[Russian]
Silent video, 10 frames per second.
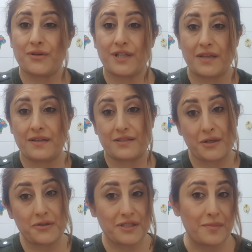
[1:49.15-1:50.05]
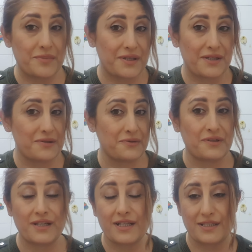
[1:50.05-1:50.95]
Я надеюсь, я приеду
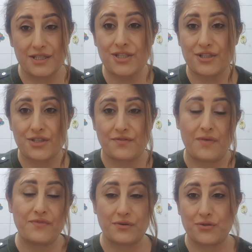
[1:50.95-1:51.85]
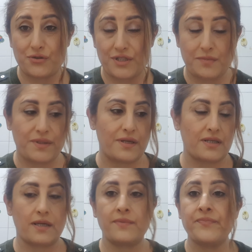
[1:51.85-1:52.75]
и, конечно же, вам вручу эти подарки.